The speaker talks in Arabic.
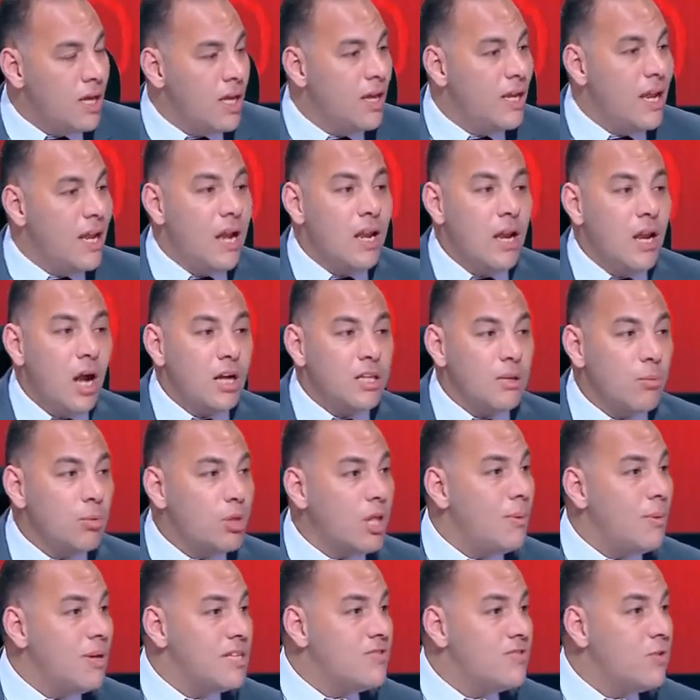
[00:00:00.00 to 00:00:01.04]
لا النهارده
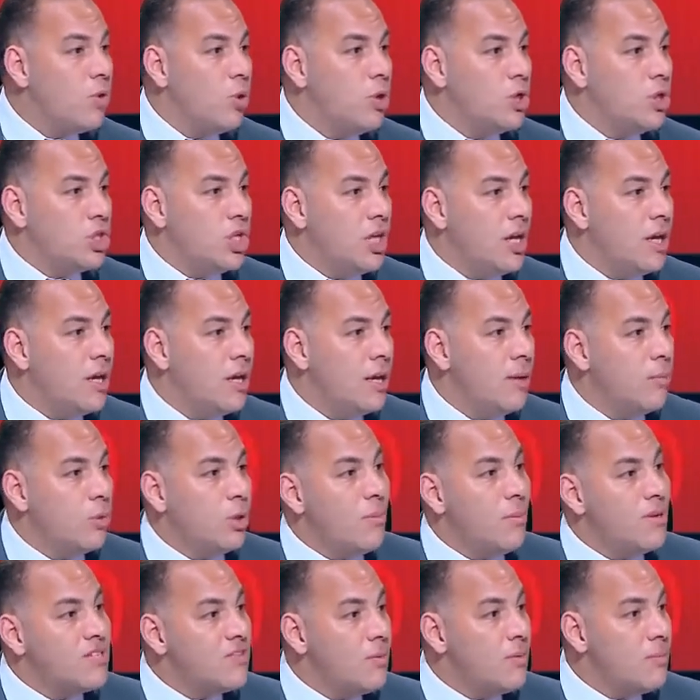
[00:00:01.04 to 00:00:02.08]
متميز في كل شيء
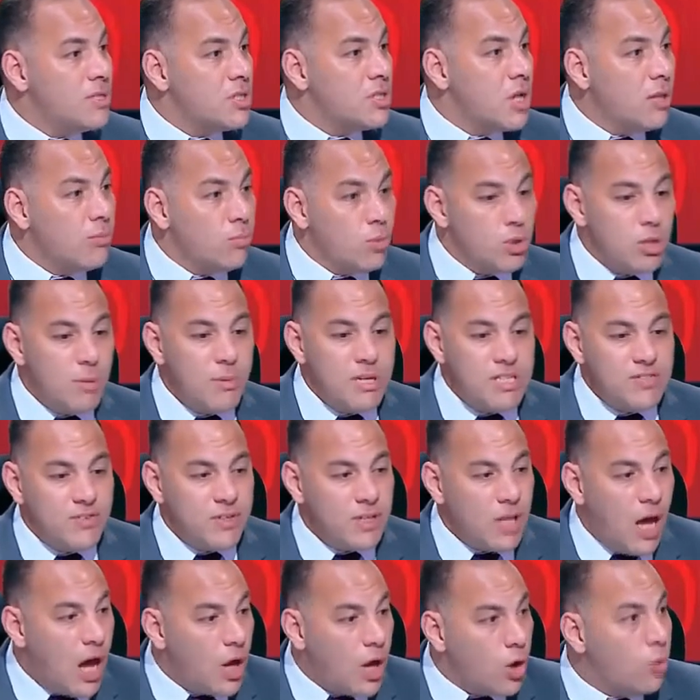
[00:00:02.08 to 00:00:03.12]
متميز في البساط متميز في
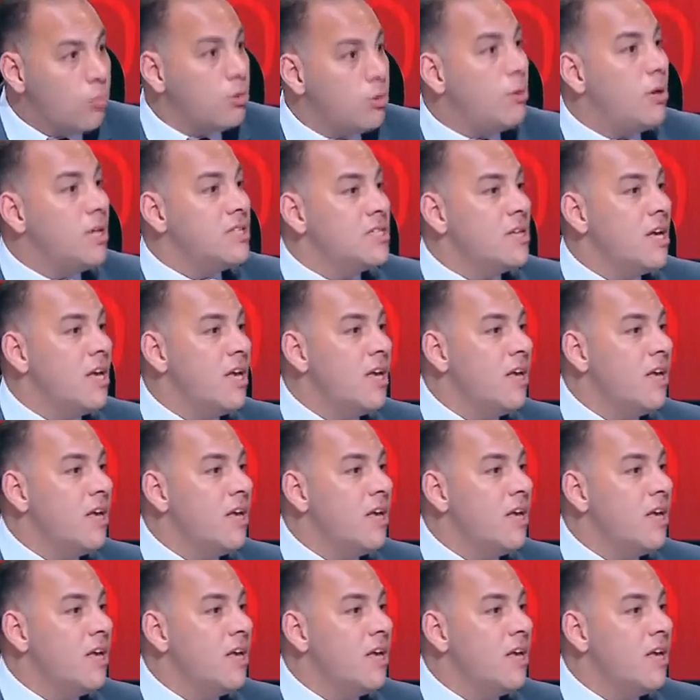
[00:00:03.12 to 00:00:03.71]
التحرك متميز